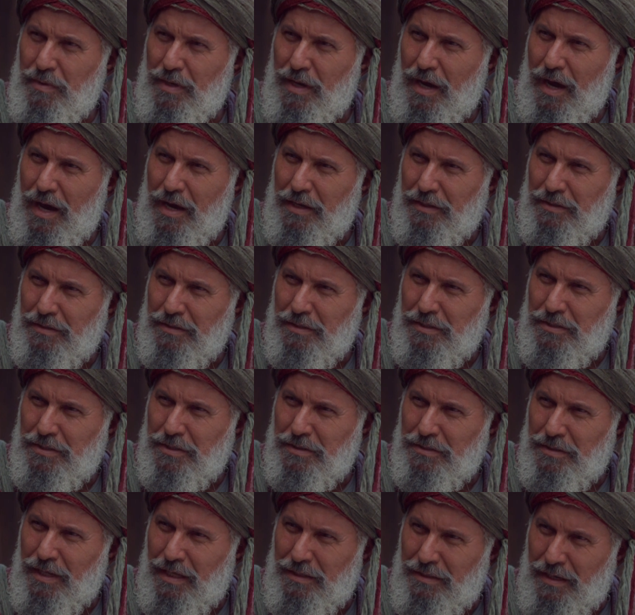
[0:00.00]
bir hayrın
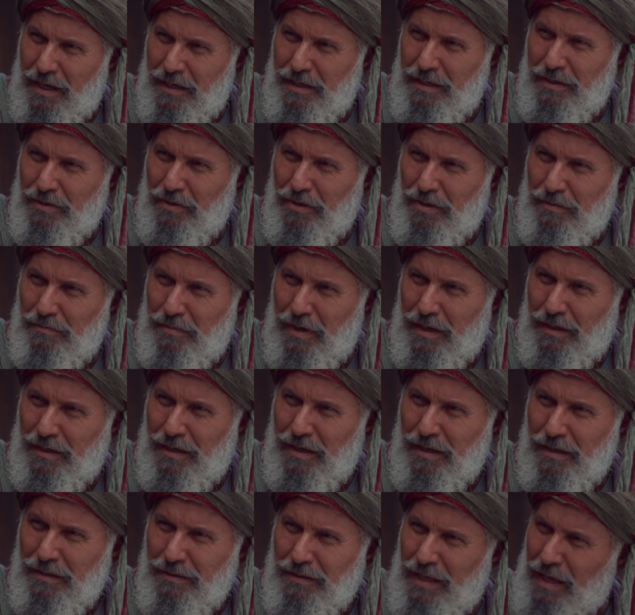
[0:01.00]
içinde dahi olmak
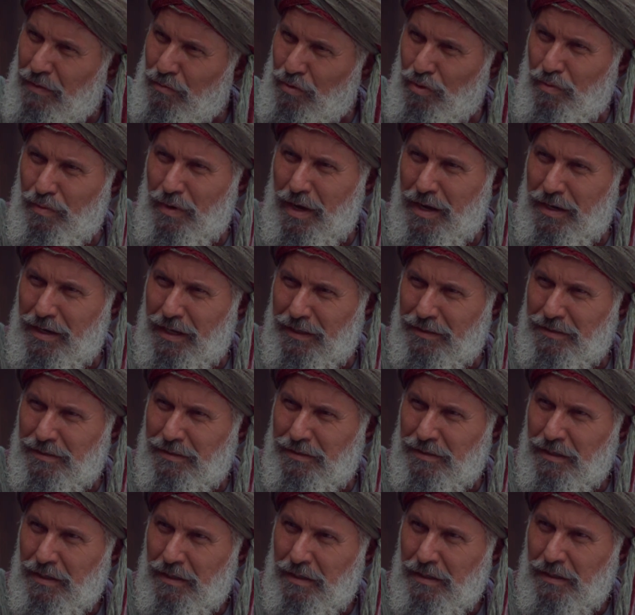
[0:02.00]
ne
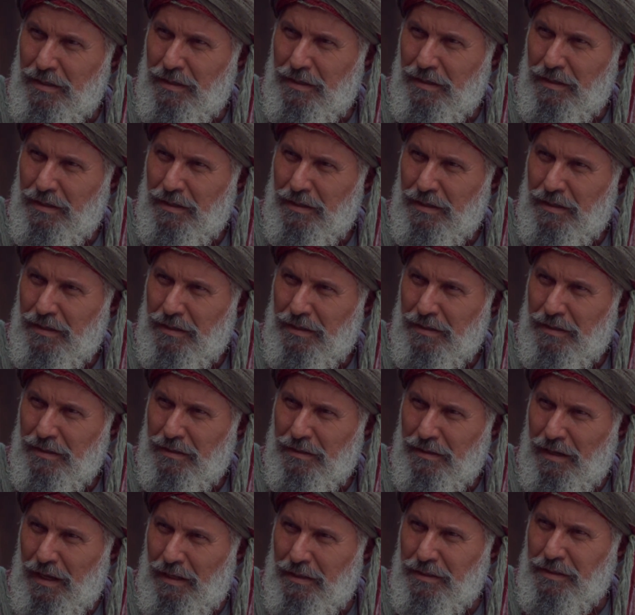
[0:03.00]
mübarektir.
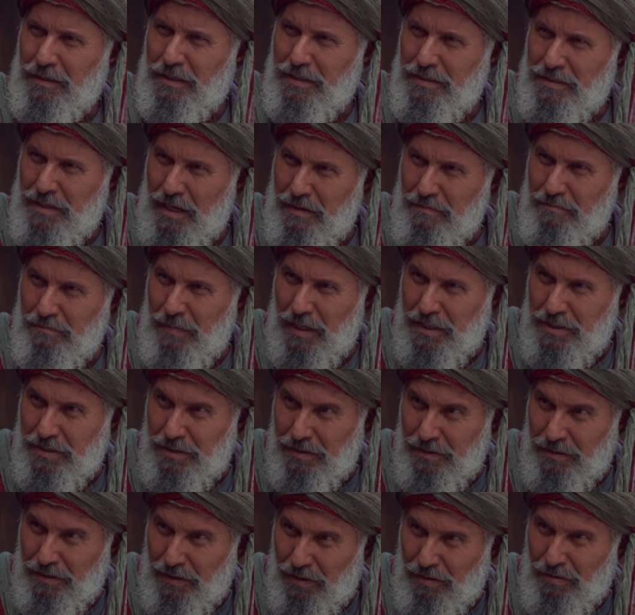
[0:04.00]
Kaldı ki sen
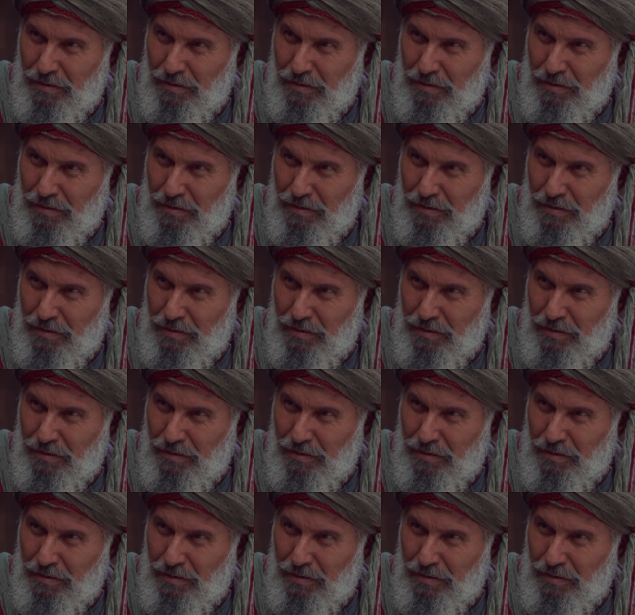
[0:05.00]
başında